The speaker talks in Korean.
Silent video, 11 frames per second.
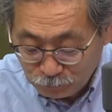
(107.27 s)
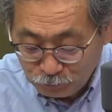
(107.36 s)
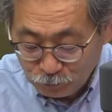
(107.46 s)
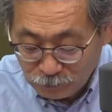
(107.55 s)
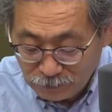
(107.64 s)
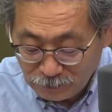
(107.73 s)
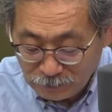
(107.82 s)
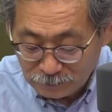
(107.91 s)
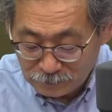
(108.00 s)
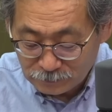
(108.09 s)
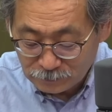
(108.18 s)
추억이 하나
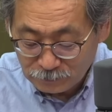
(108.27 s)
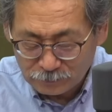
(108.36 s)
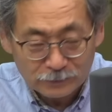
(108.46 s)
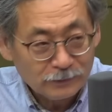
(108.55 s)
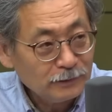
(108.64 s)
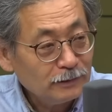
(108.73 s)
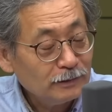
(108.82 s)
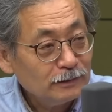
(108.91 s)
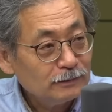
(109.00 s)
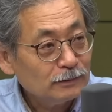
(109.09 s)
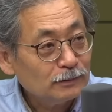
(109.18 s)
있어요. 어, 예, 예. 예.
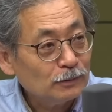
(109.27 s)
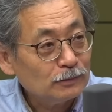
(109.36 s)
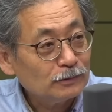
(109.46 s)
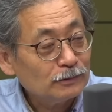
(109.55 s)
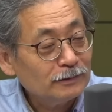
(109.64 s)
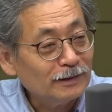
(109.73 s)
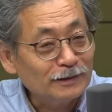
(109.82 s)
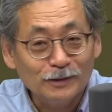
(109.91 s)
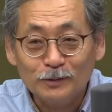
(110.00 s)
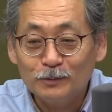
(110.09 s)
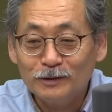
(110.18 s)
사모님. 결, 예
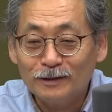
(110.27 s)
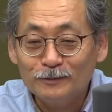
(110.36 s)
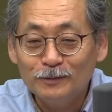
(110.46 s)
결혼하고